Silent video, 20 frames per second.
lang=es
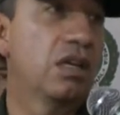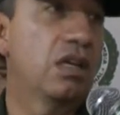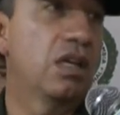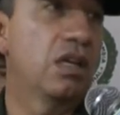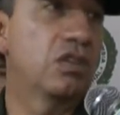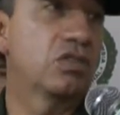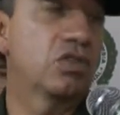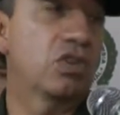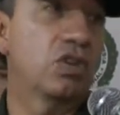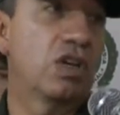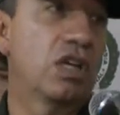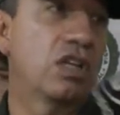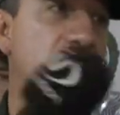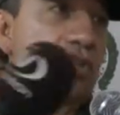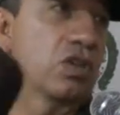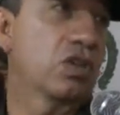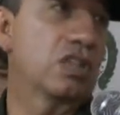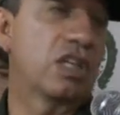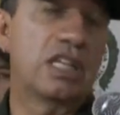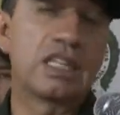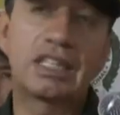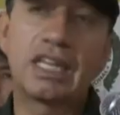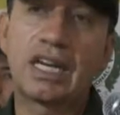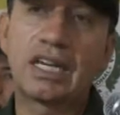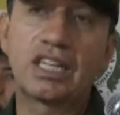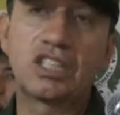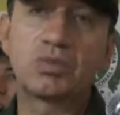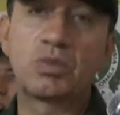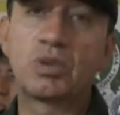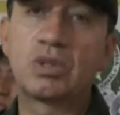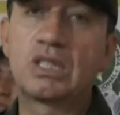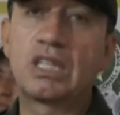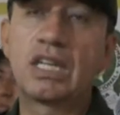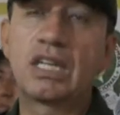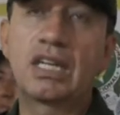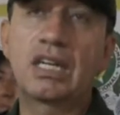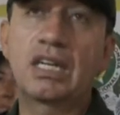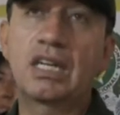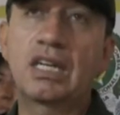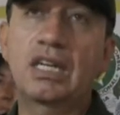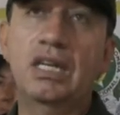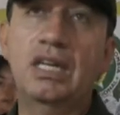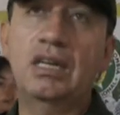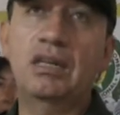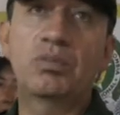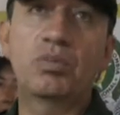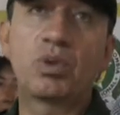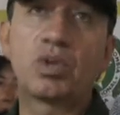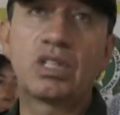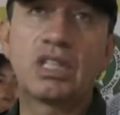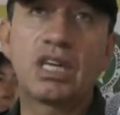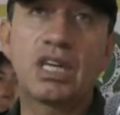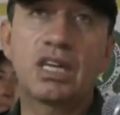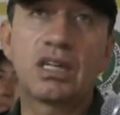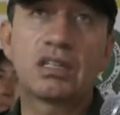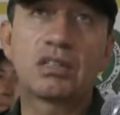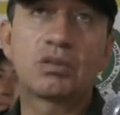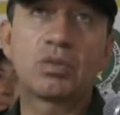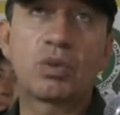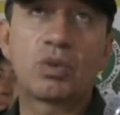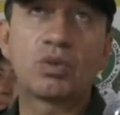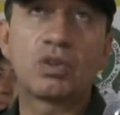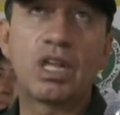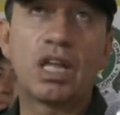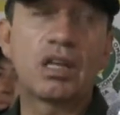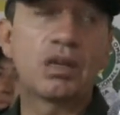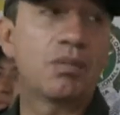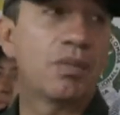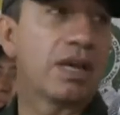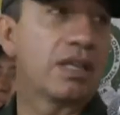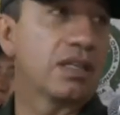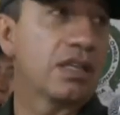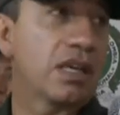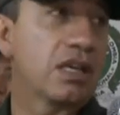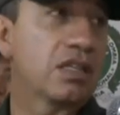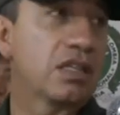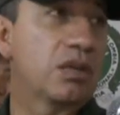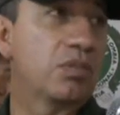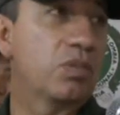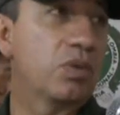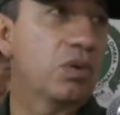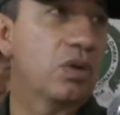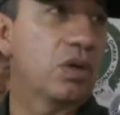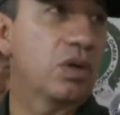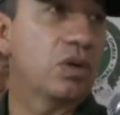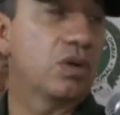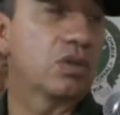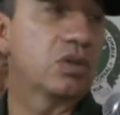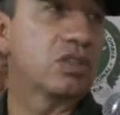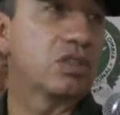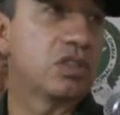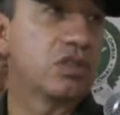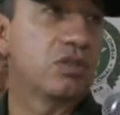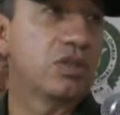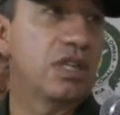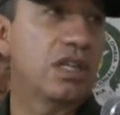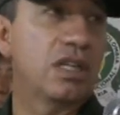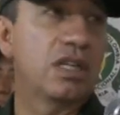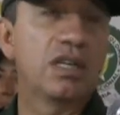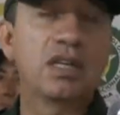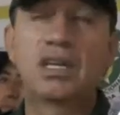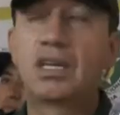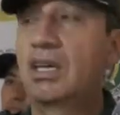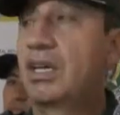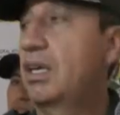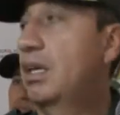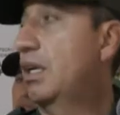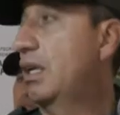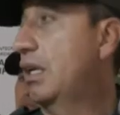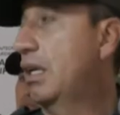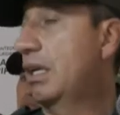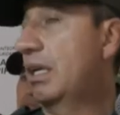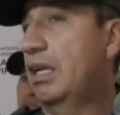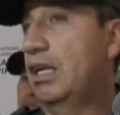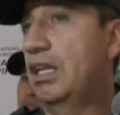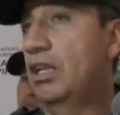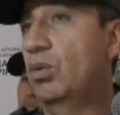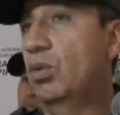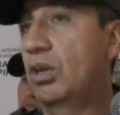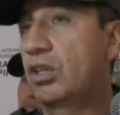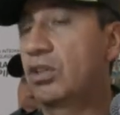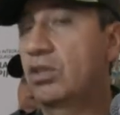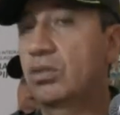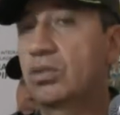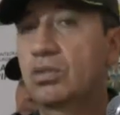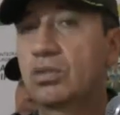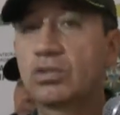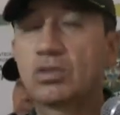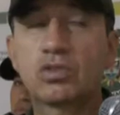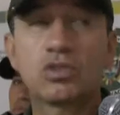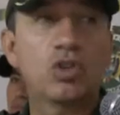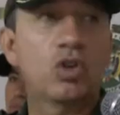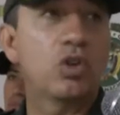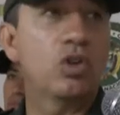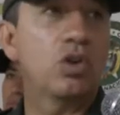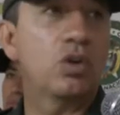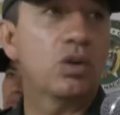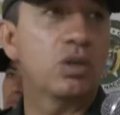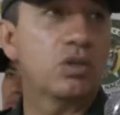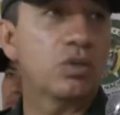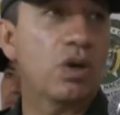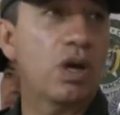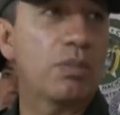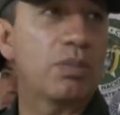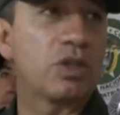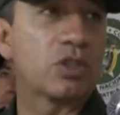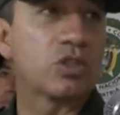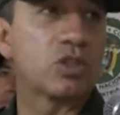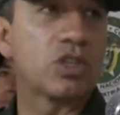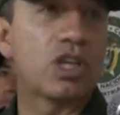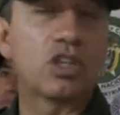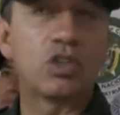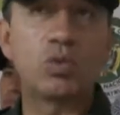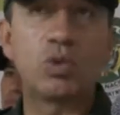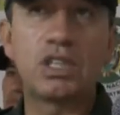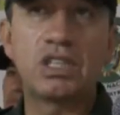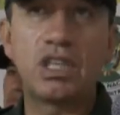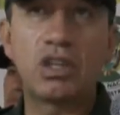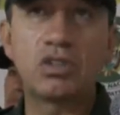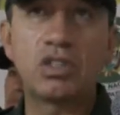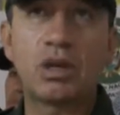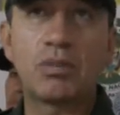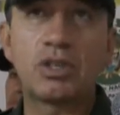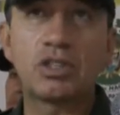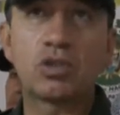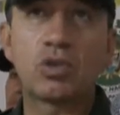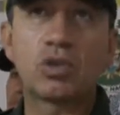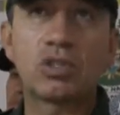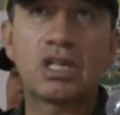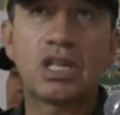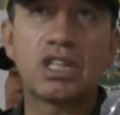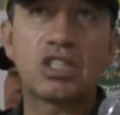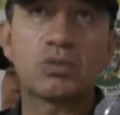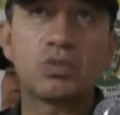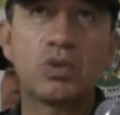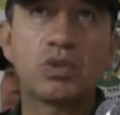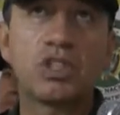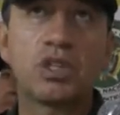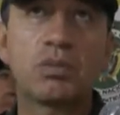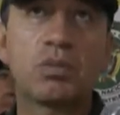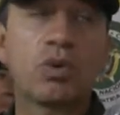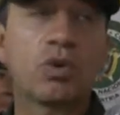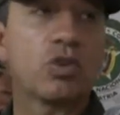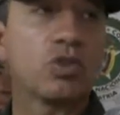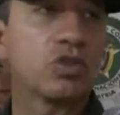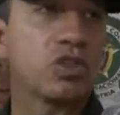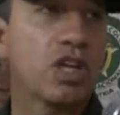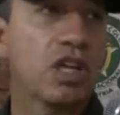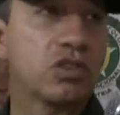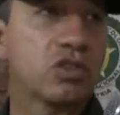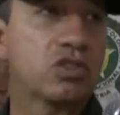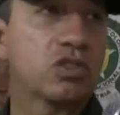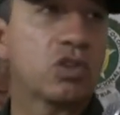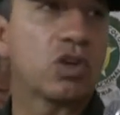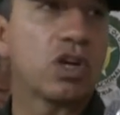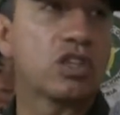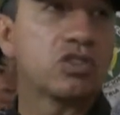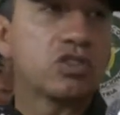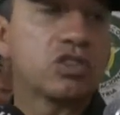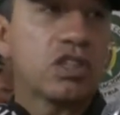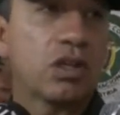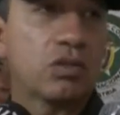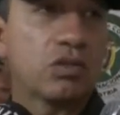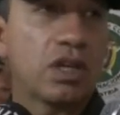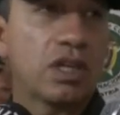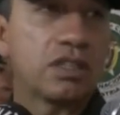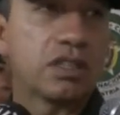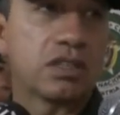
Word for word: Eso, eso entra a responder, eh, podría por una demanda de tipo civil, el, dueño, todo, toda persona dueña de una mascota responde por los daños que ocasiona a